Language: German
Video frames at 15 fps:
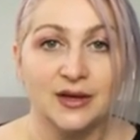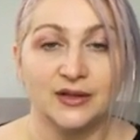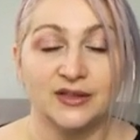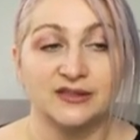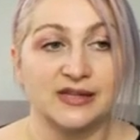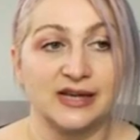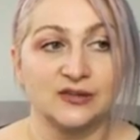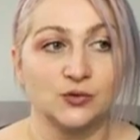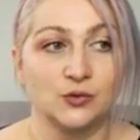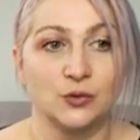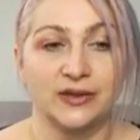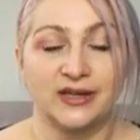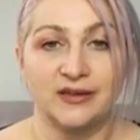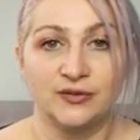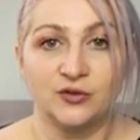Und jetzt sagst du,
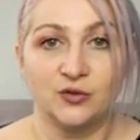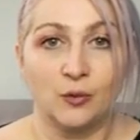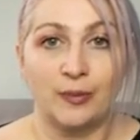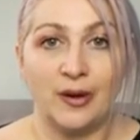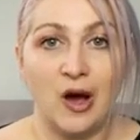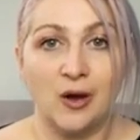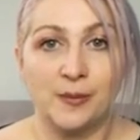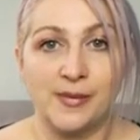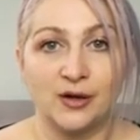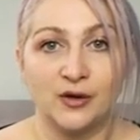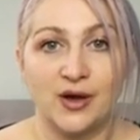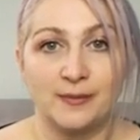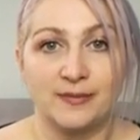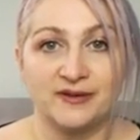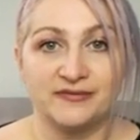okay, wieso braucht mein
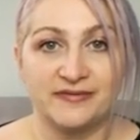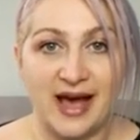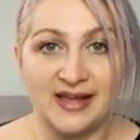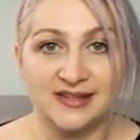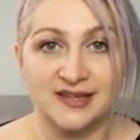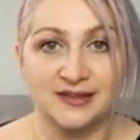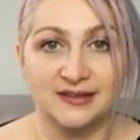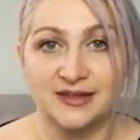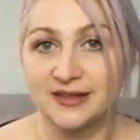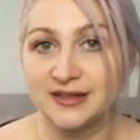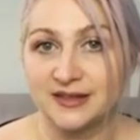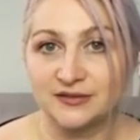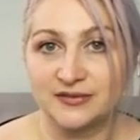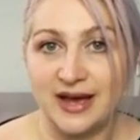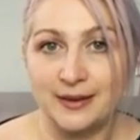Körper Fasern, die er
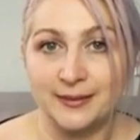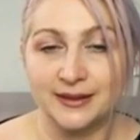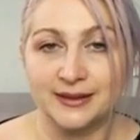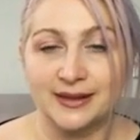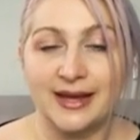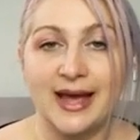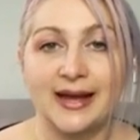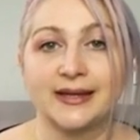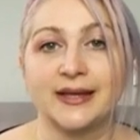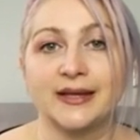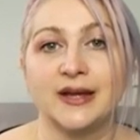nicht verarbeiten kann?